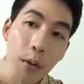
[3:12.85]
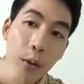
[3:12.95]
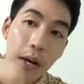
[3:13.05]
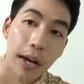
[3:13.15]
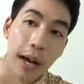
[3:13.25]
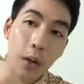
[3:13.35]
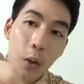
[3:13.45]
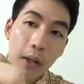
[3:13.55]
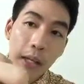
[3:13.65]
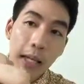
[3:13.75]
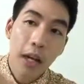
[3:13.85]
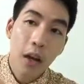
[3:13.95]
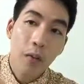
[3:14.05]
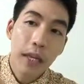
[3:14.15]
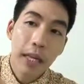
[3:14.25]
หาดูกันได้ตรงนี้
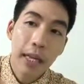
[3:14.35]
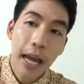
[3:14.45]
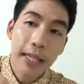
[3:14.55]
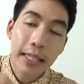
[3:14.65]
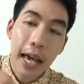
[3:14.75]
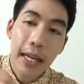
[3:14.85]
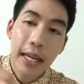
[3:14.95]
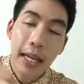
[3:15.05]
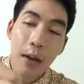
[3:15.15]
แล้วก็วิธีการใช้